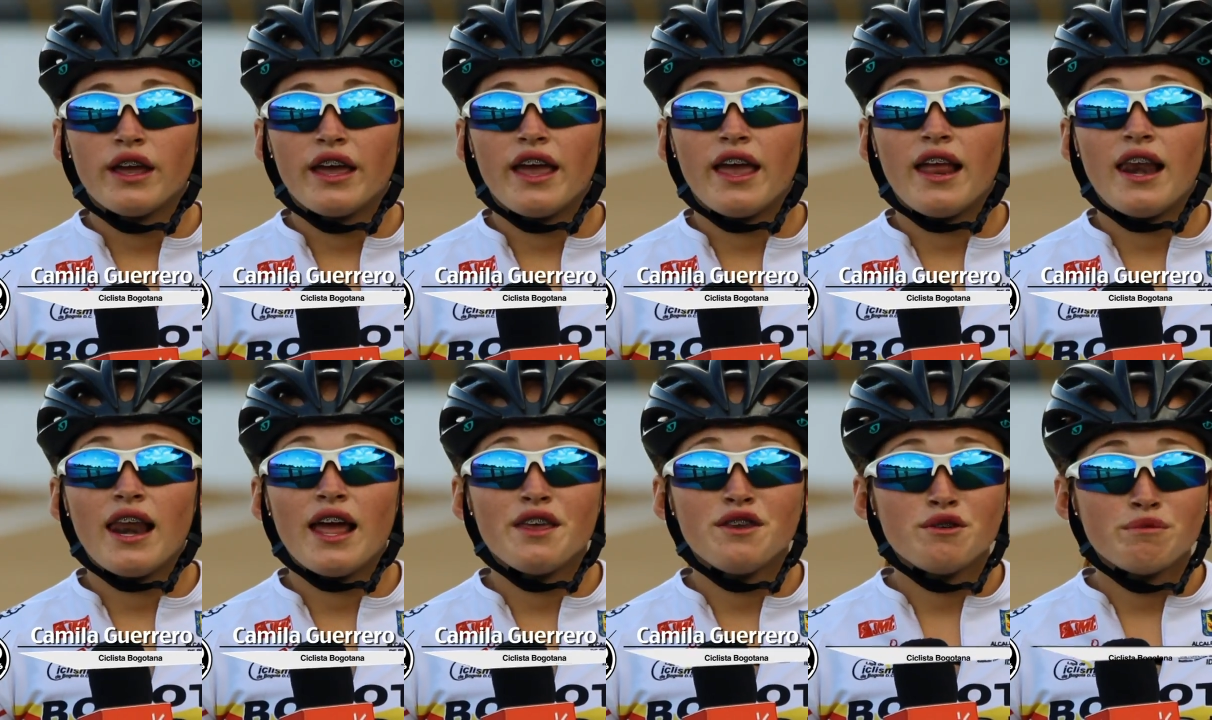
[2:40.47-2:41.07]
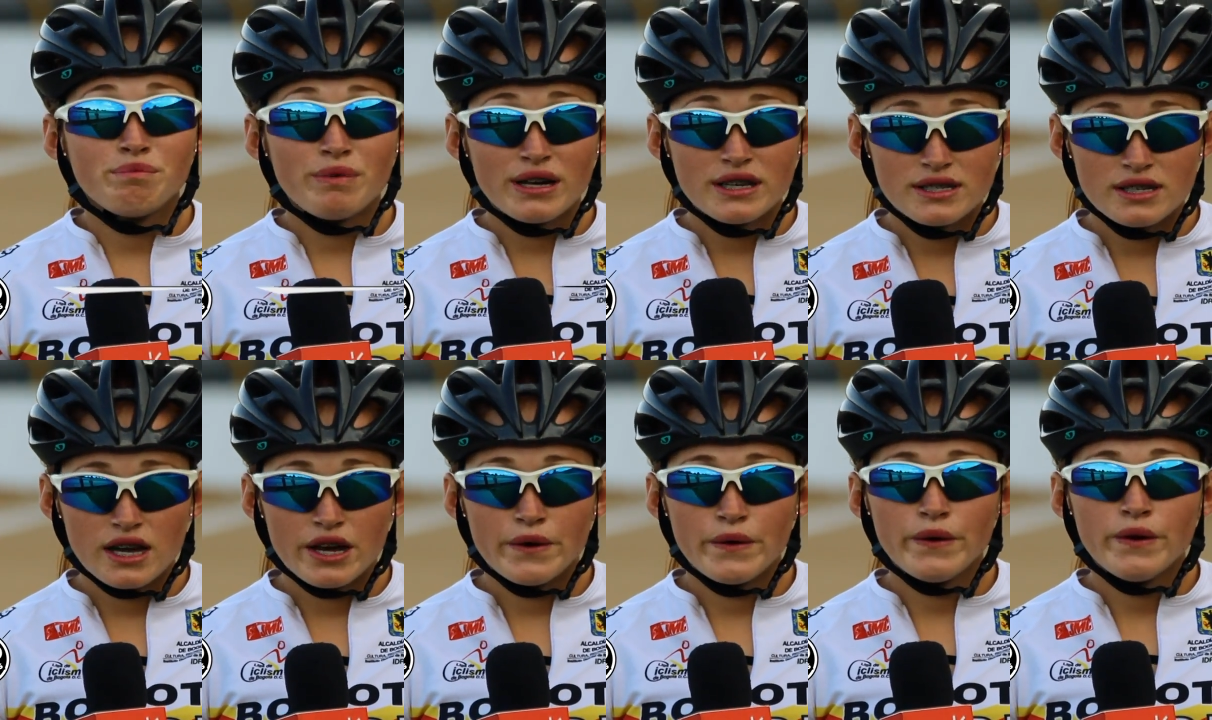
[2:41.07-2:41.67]
El año
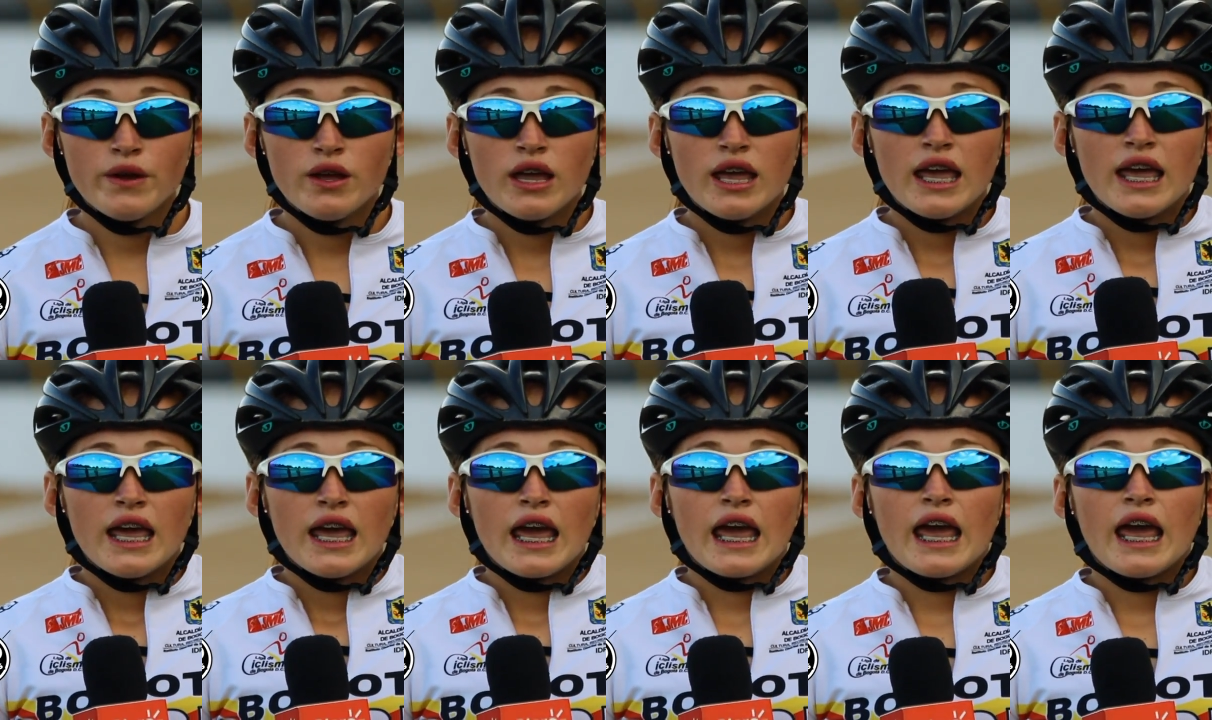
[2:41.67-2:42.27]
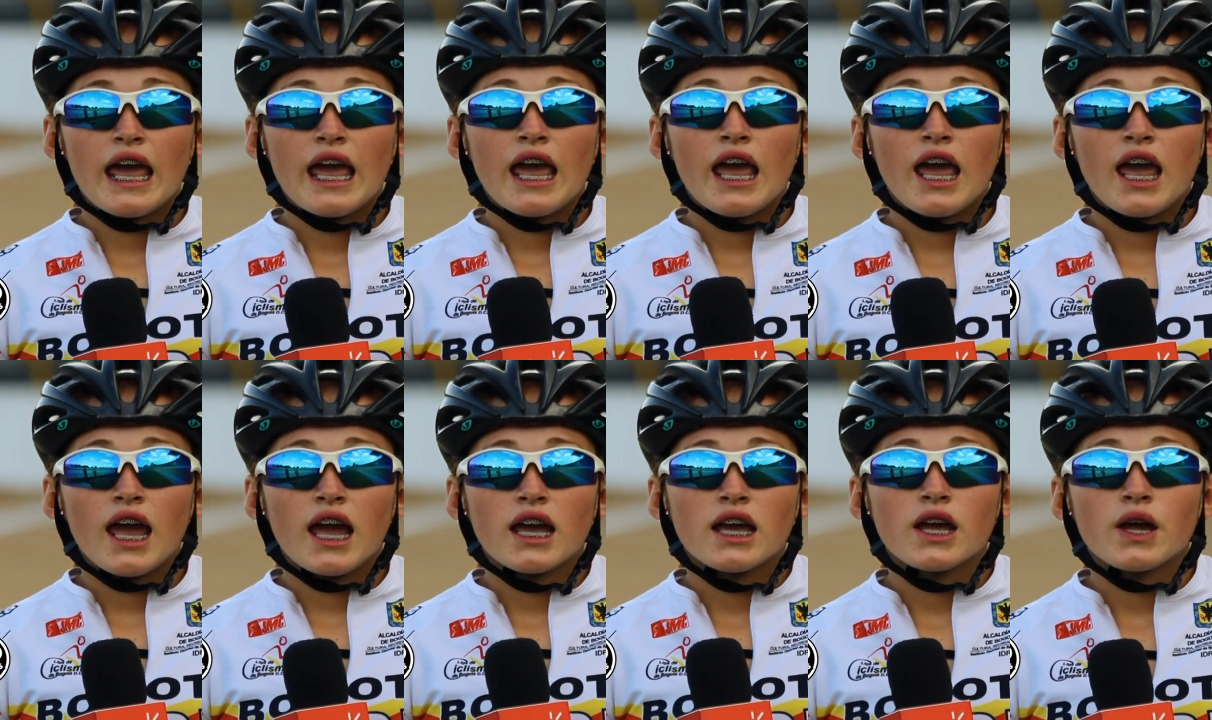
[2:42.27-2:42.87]
pasado,
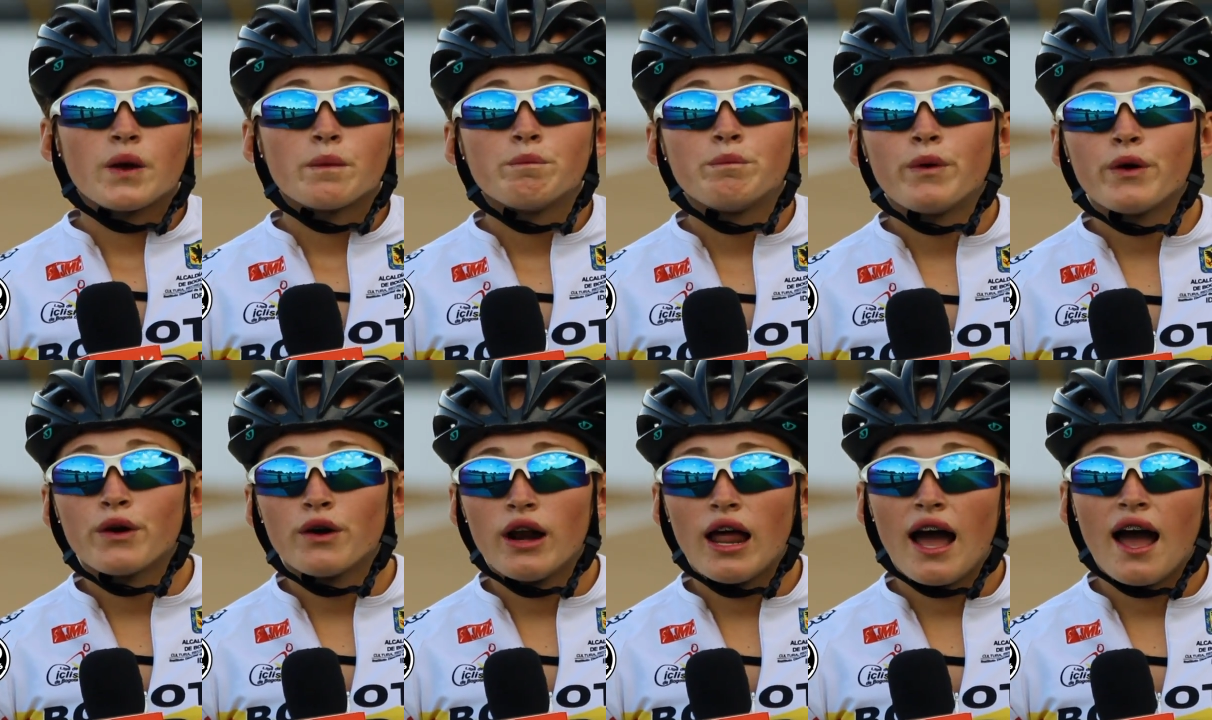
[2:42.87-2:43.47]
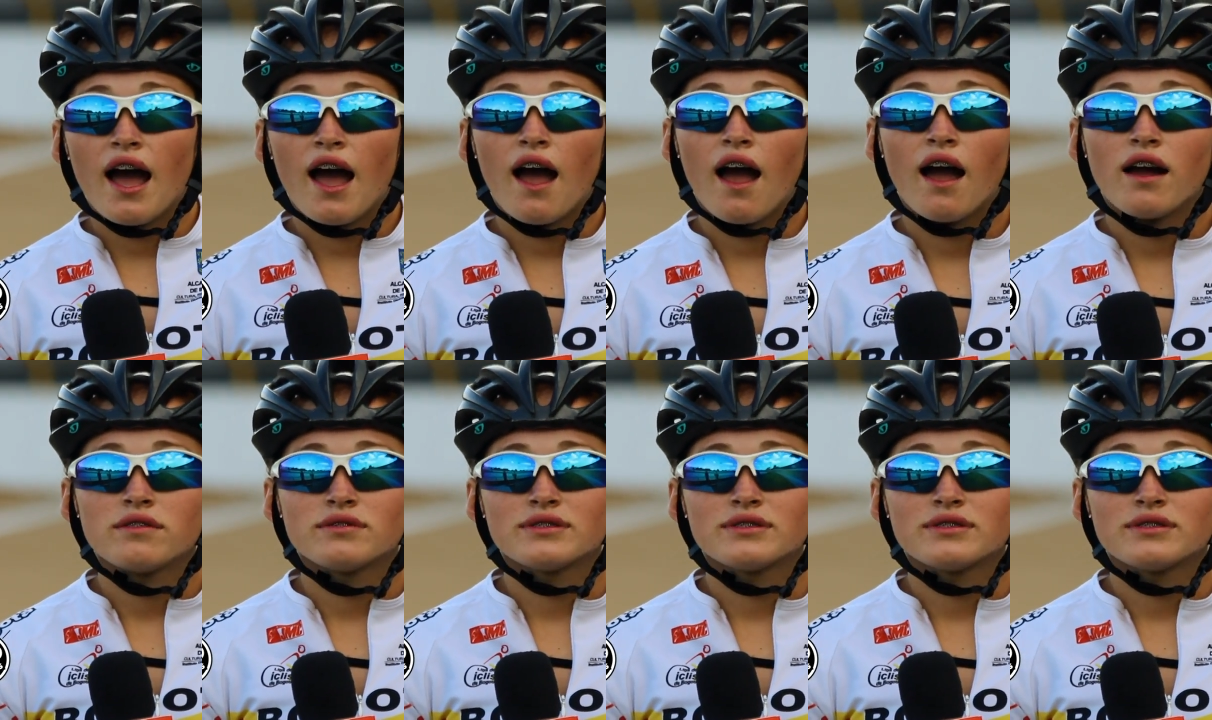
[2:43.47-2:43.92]
eh, por la